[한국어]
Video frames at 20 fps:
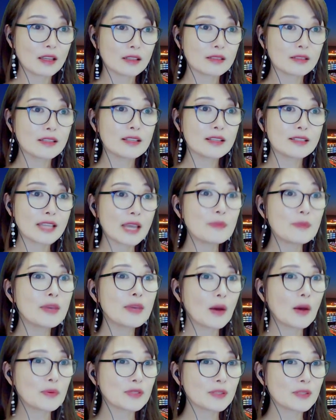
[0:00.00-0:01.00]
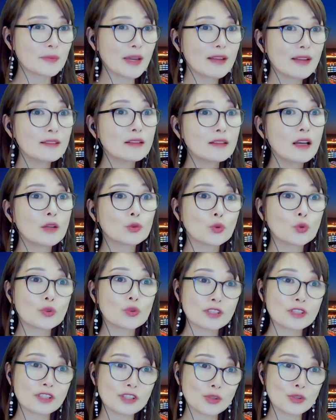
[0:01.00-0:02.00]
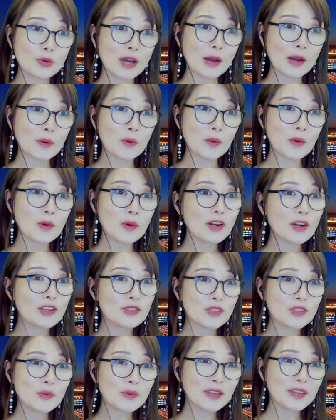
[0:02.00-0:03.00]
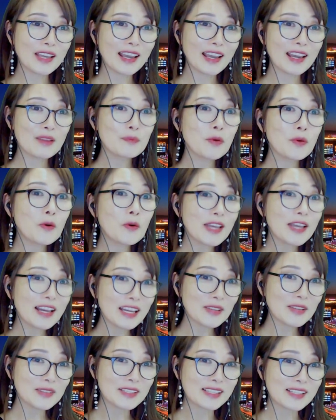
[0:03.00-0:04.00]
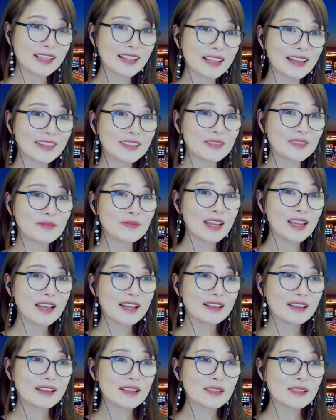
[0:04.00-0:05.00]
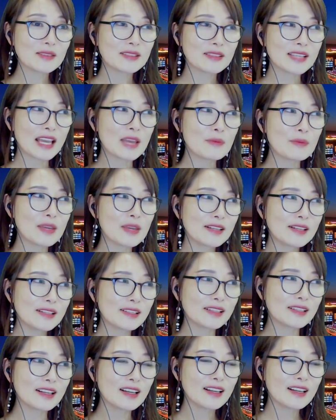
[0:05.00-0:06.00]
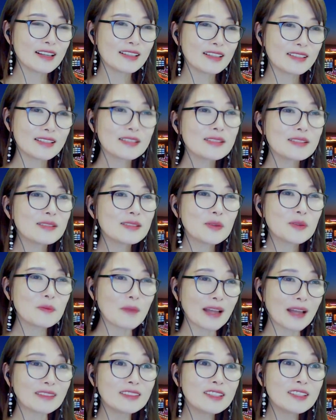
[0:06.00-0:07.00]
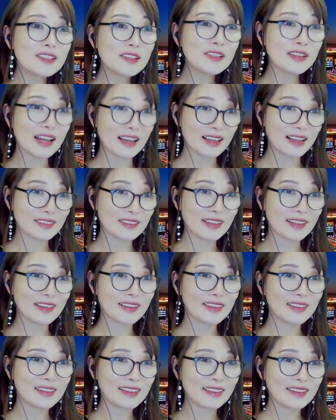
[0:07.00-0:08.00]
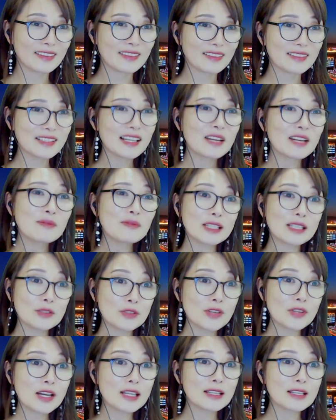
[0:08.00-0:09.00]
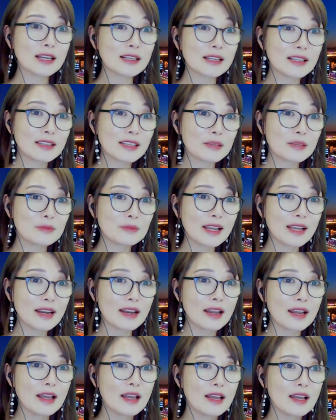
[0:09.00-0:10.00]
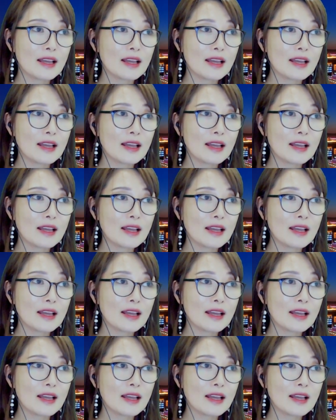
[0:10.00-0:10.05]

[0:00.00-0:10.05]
근데 재미가 없으면 또 지루하고 쉽게 포기하게 되잖아요. 그래서 재미를 스스로 만들어 가야 돼요. 사람마다 취향이 다르기 때문에